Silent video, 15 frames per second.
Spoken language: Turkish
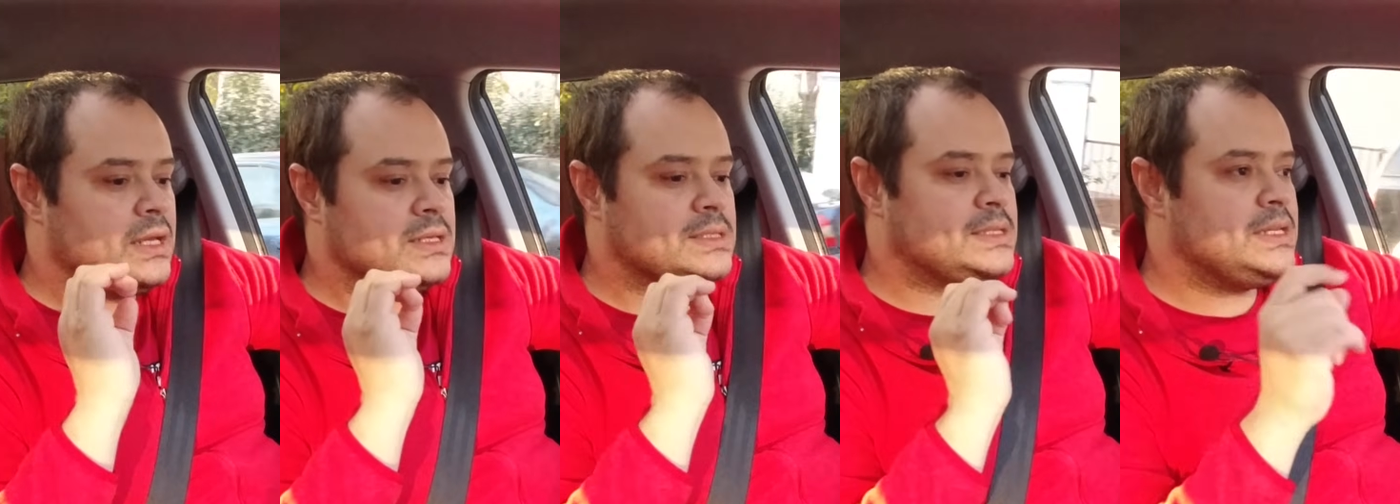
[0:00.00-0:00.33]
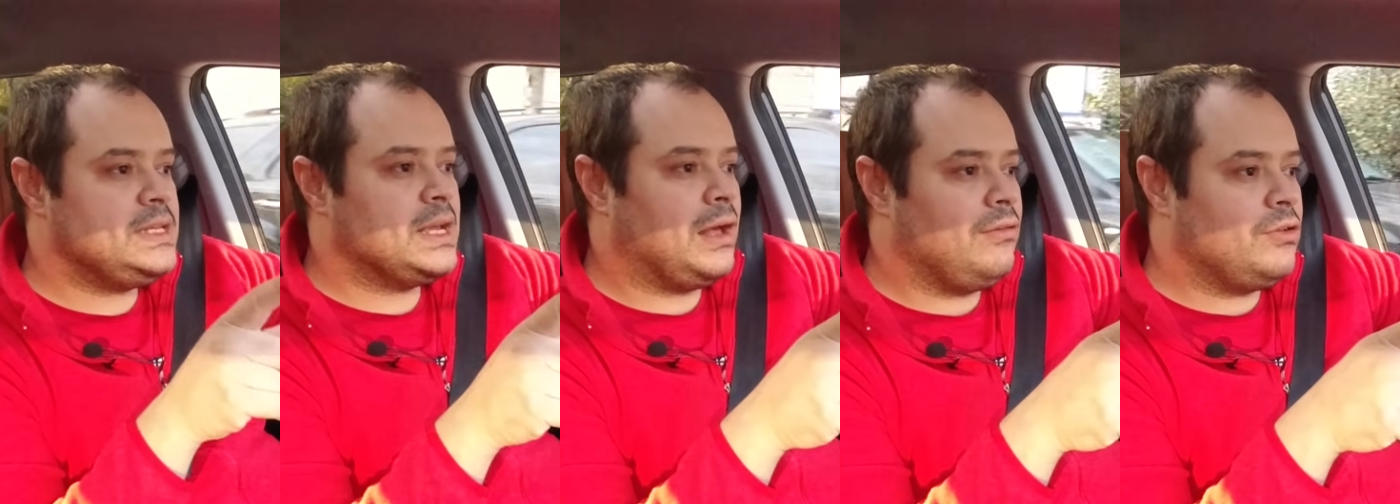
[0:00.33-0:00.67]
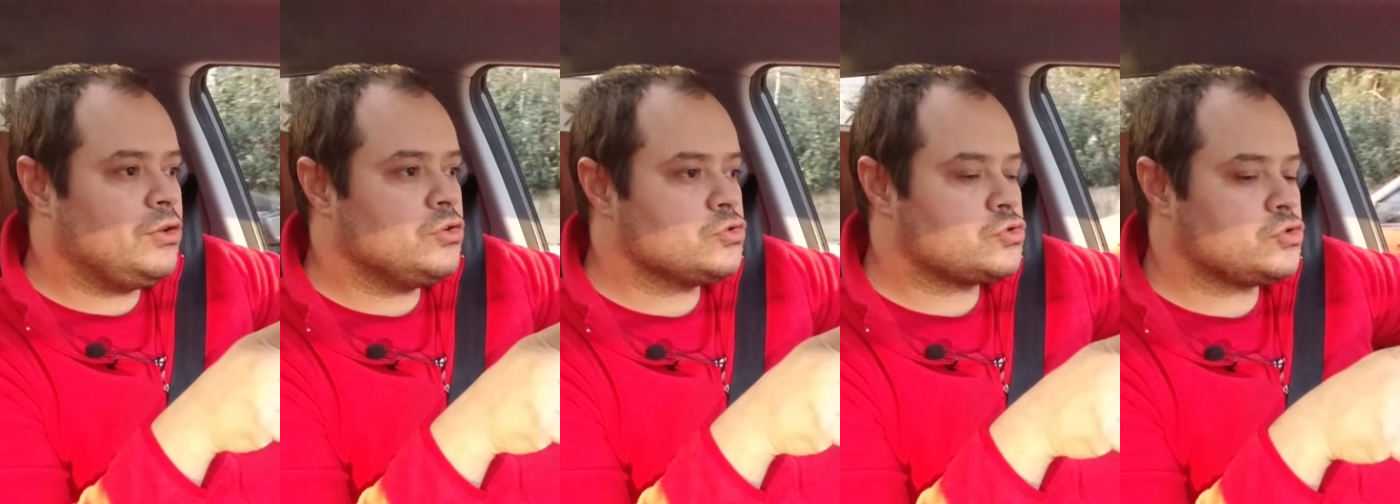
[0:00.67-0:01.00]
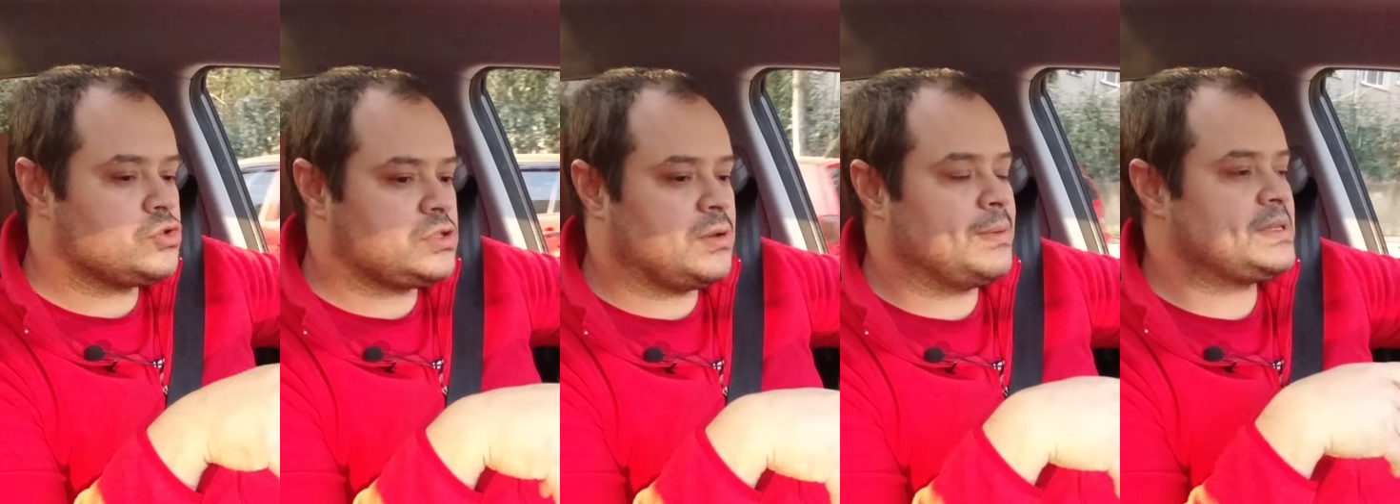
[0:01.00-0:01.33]
Sinyal
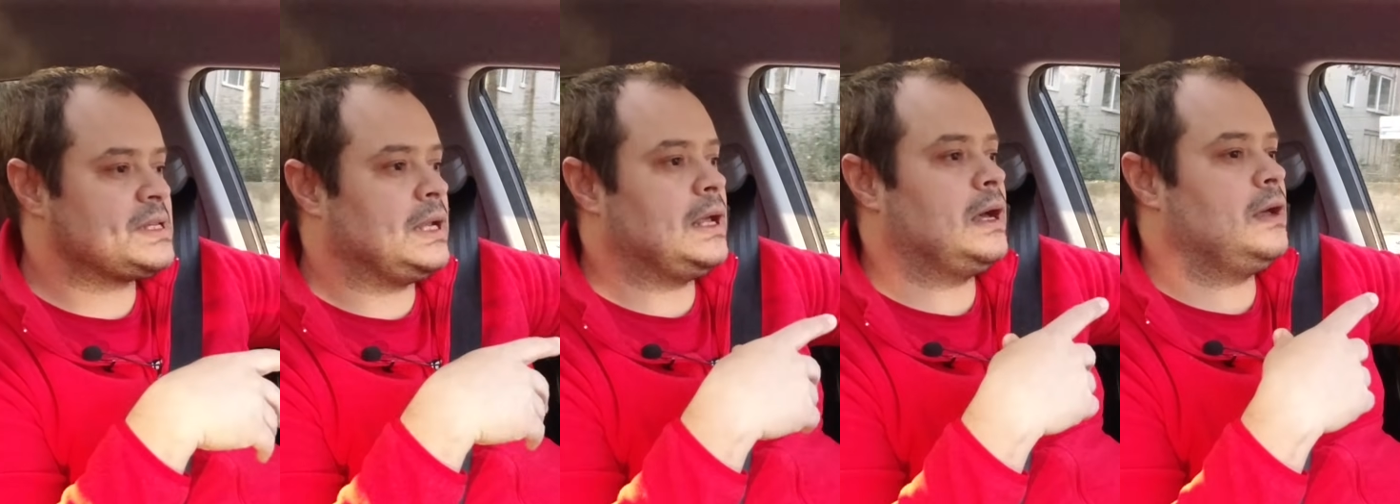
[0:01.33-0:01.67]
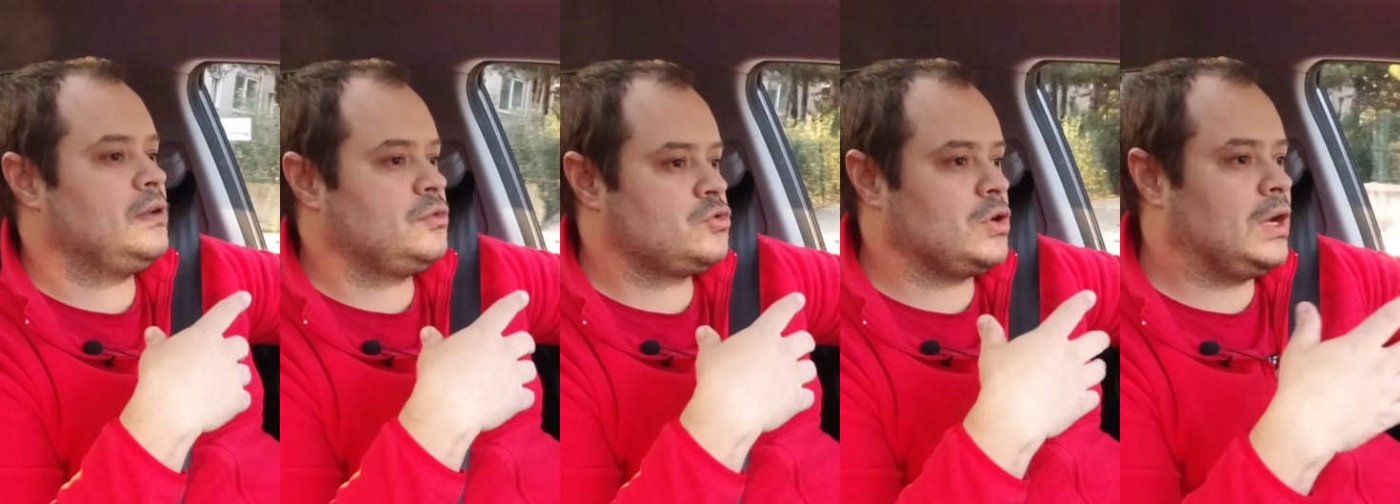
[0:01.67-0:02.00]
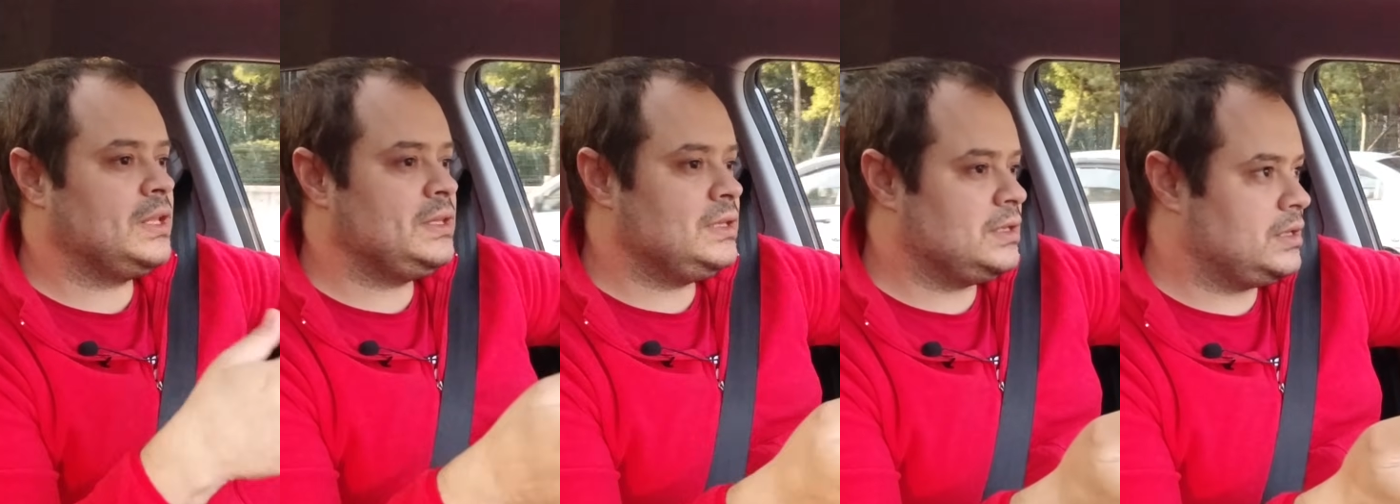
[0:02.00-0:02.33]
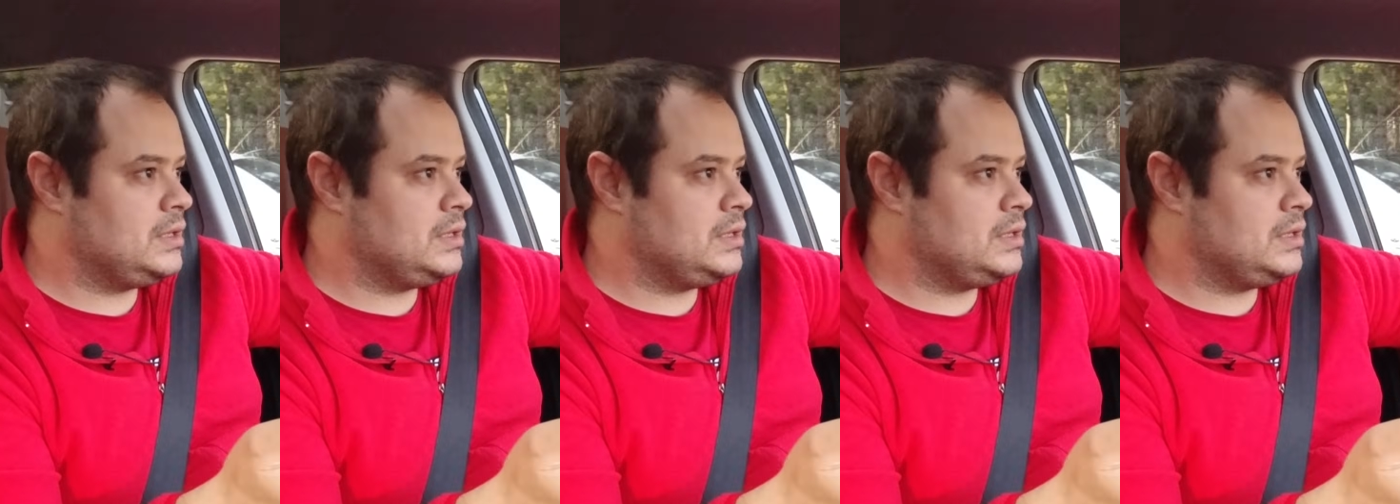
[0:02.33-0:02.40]
veriyorsunuz ya mesela şu an